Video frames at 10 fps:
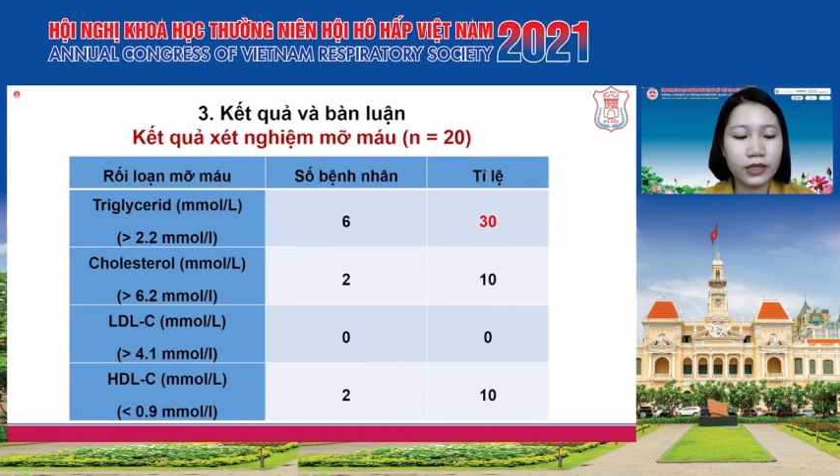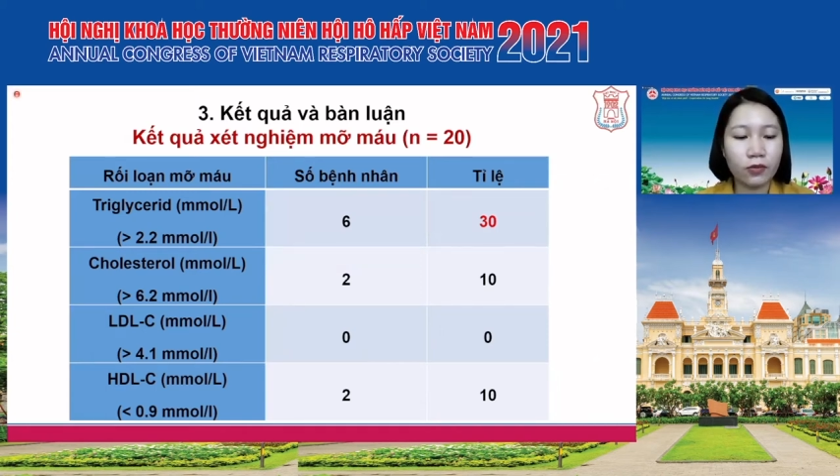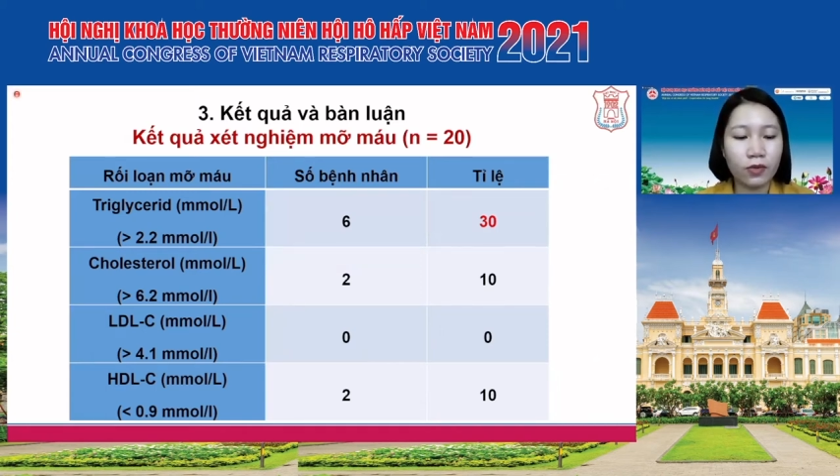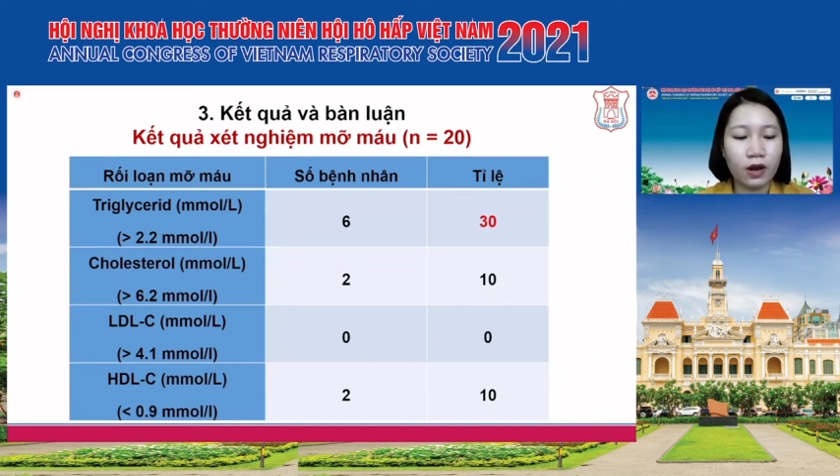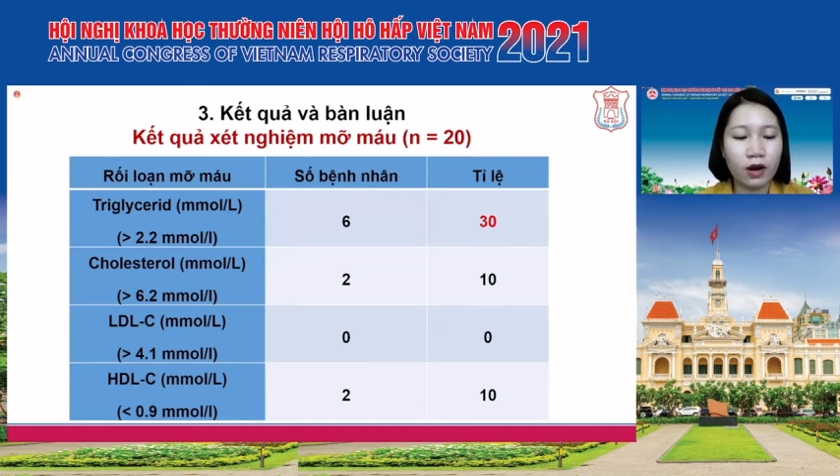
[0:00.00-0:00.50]
trong
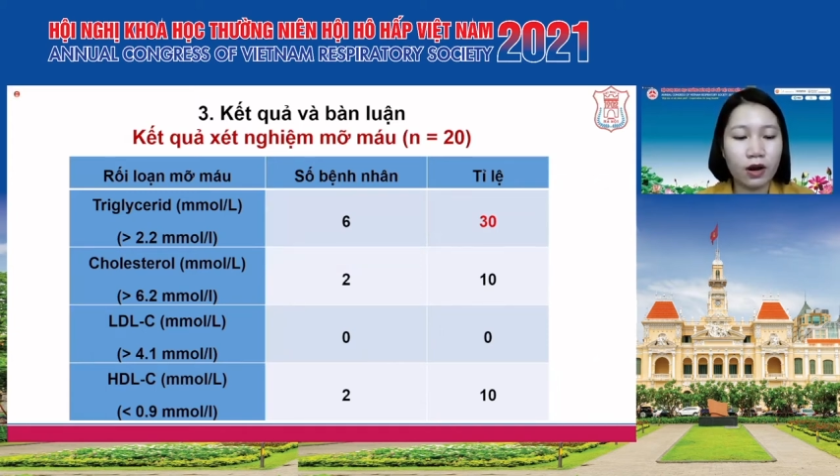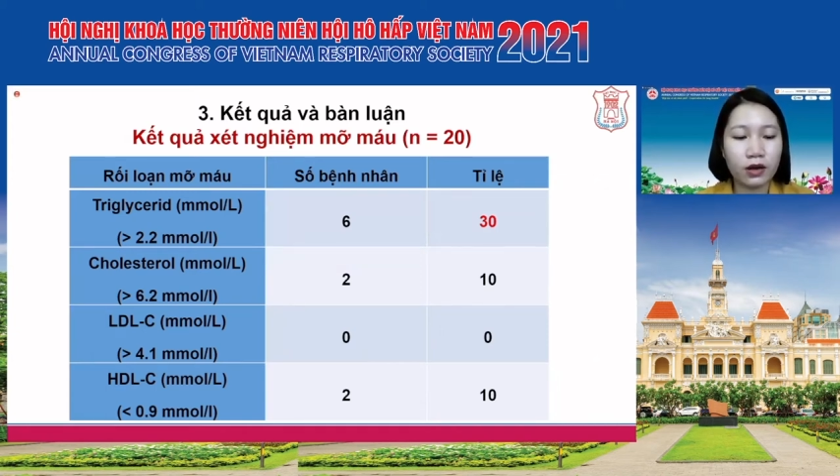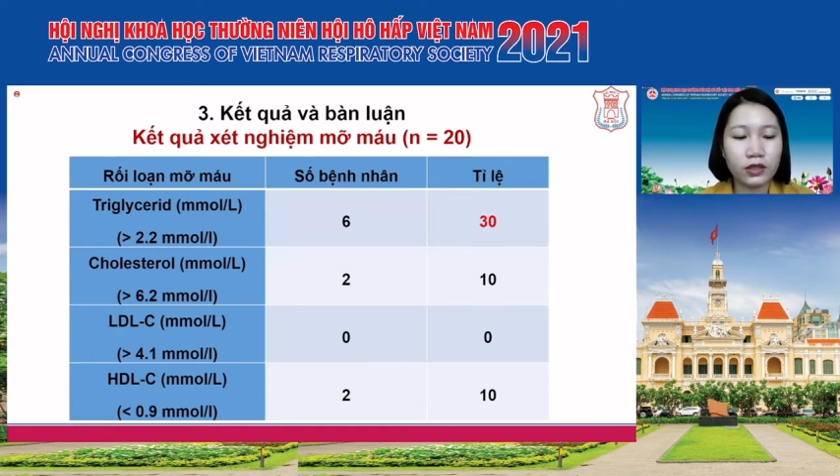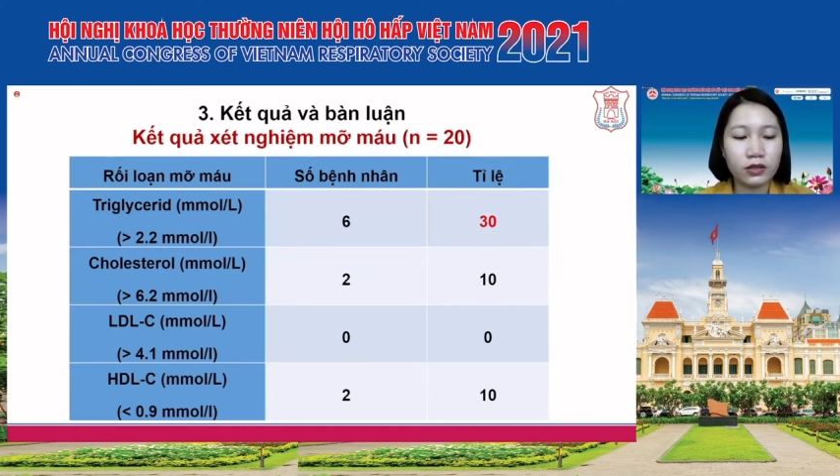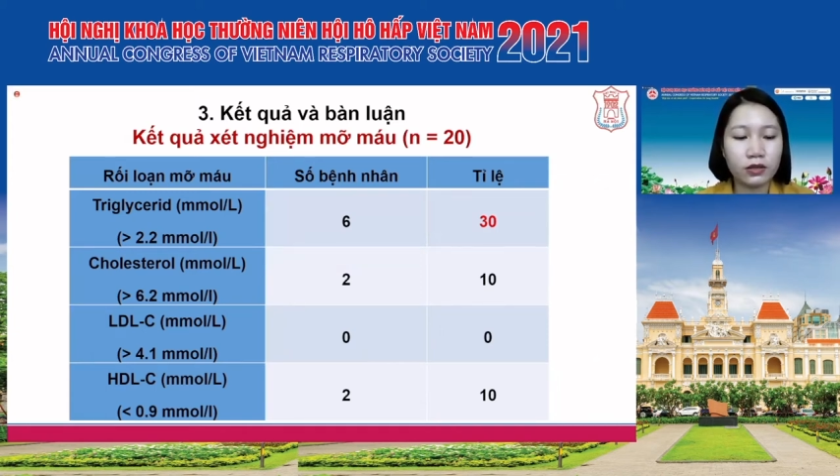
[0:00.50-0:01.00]

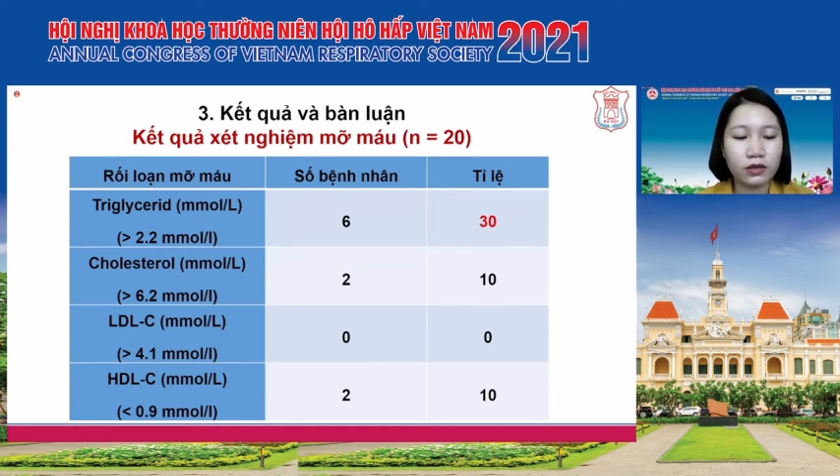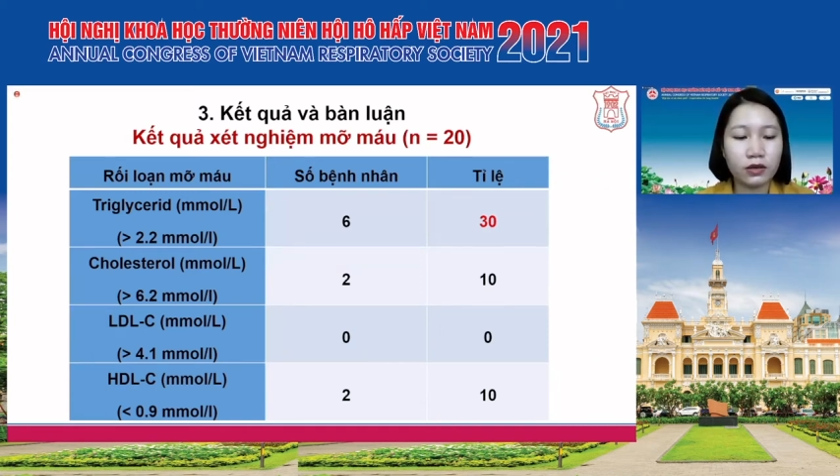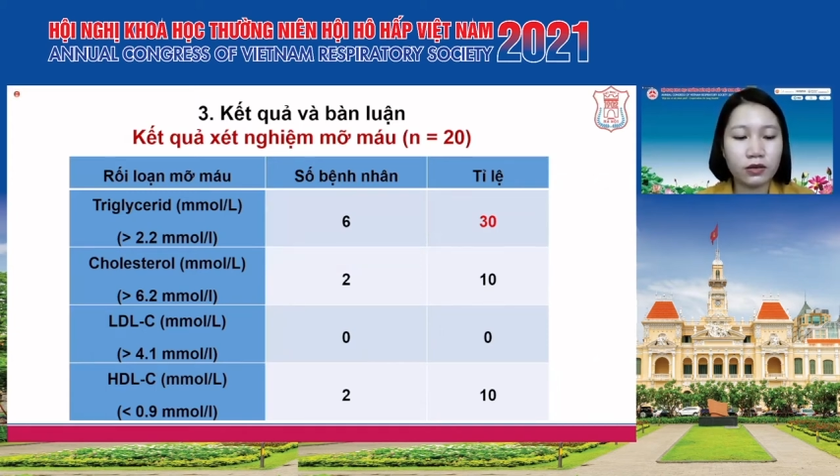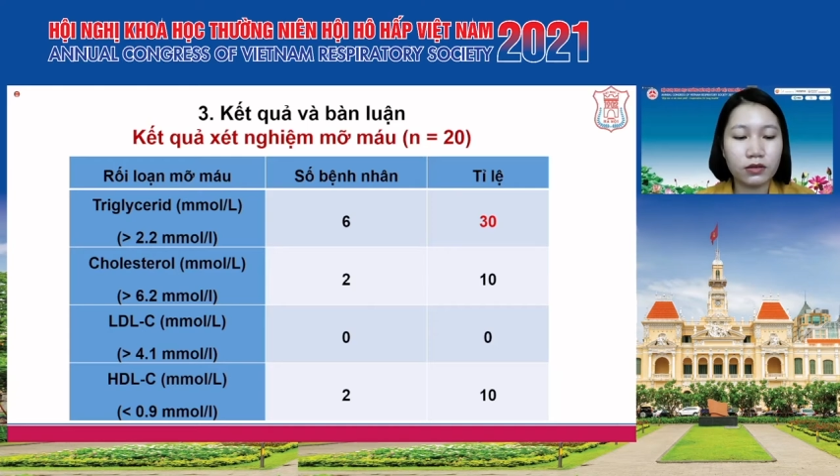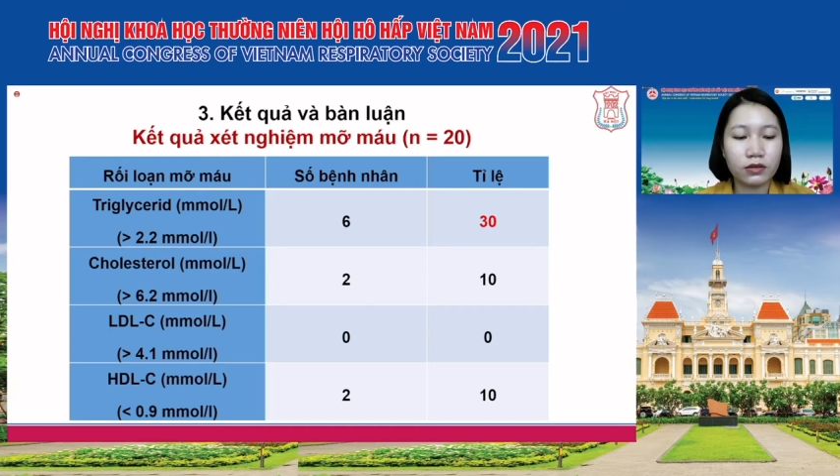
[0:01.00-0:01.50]
uh,
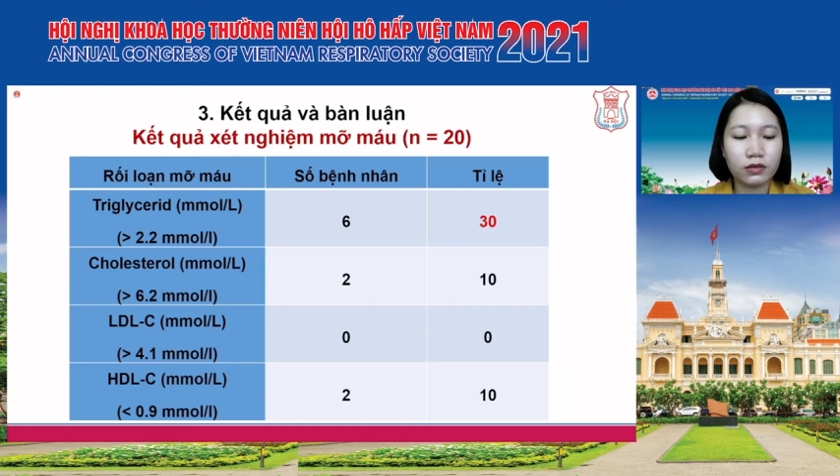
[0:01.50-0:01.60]
uh,